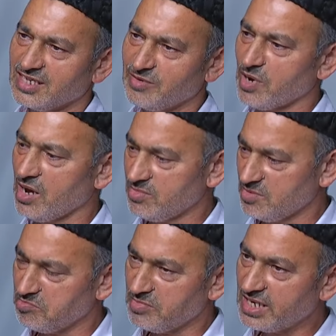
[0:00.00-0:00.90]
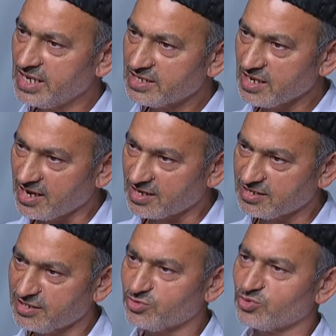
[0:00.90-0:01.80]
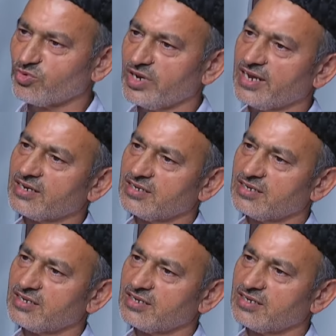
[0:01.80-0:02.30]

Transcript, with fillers: İmam milleti arkasından sürükler.